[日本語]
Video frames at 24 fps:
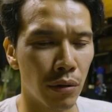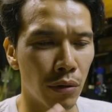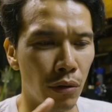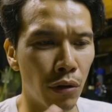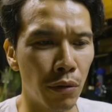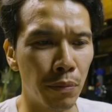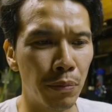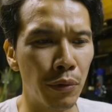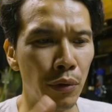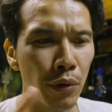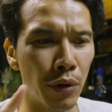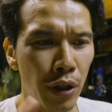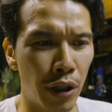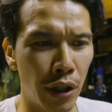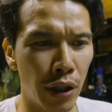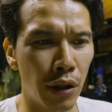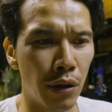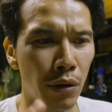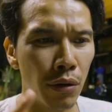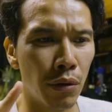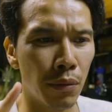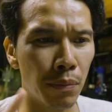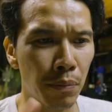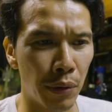GoPro
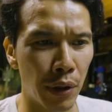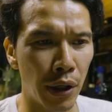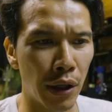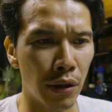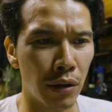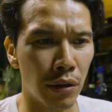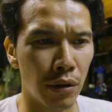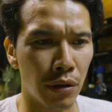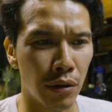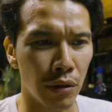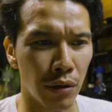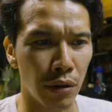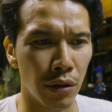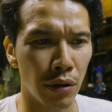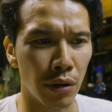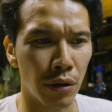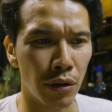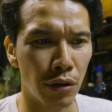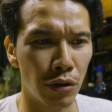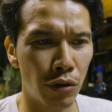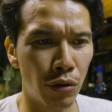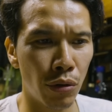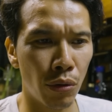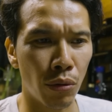Hero
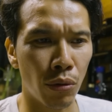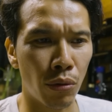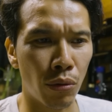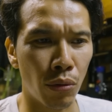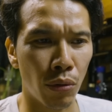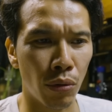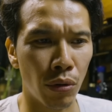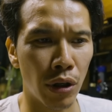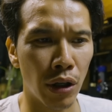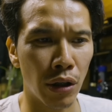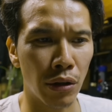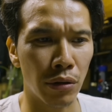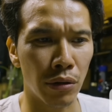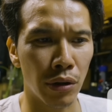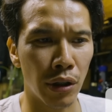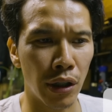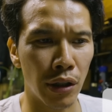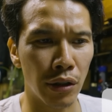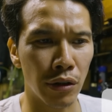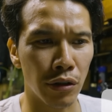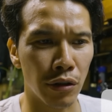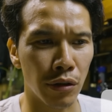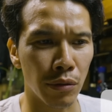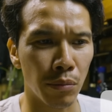Black 超広角
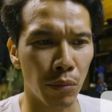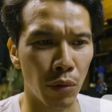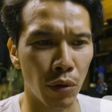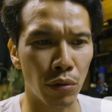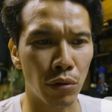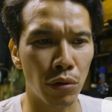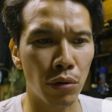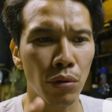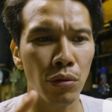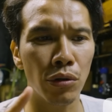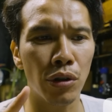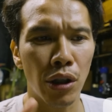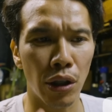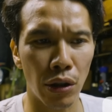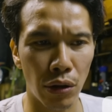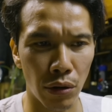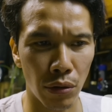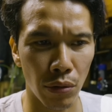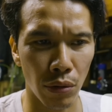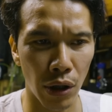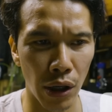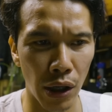レンズモッドセット